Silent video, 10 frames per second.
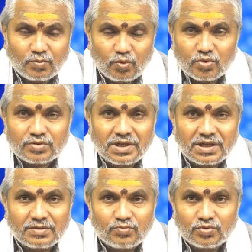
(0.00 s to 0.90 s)

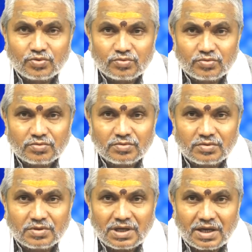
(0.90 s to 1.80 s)
ముహూర్తానికి ముందు
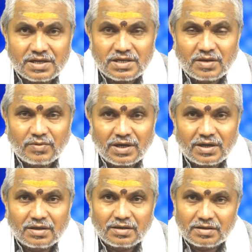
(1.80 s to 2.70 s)
కరిష్యమాణ
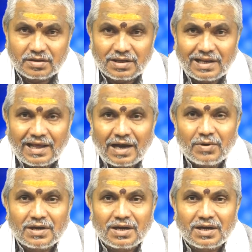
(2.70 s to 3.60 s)

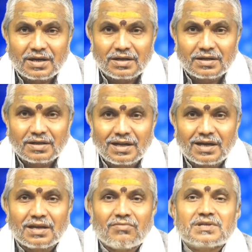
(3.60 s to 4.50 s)
నామకరణ
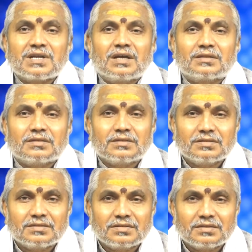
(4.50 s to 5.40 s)
లగ్నవశాత్
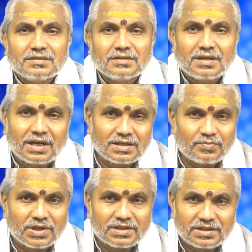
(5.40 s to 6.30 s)
అని
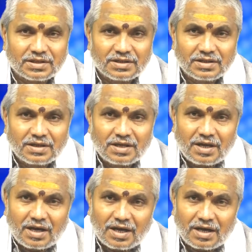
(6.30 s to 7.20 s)
చెప్పేసి
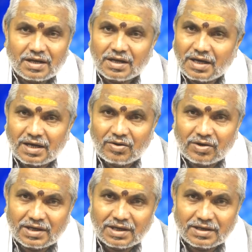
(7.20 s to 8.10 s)
ఆ గ్రహాల
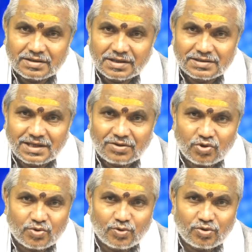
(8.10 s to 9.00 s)
యొక్క సంచార
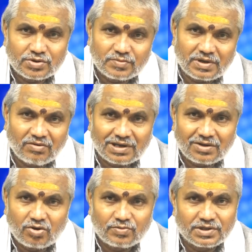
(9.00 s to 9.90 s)
దోషం కూడా కొంచెం నవగ్రహ
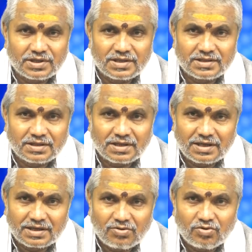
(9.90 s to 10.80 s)
హోమం చేసేసి
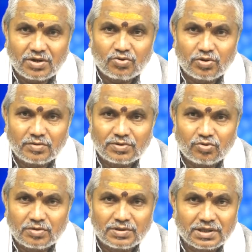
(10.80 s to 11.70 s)
అన్నిటికీ కూడా నూట ఎనిమిది
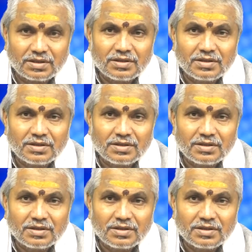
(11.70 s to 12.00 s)
నూట ఎనిమిది